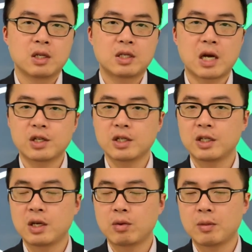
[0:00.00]
假设
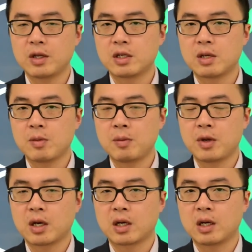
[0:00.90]
今天我们以人民
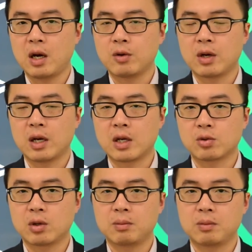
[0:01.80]
币和澳元来
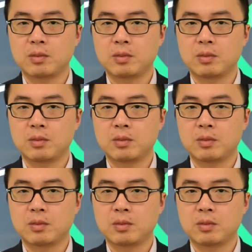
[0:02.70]
说，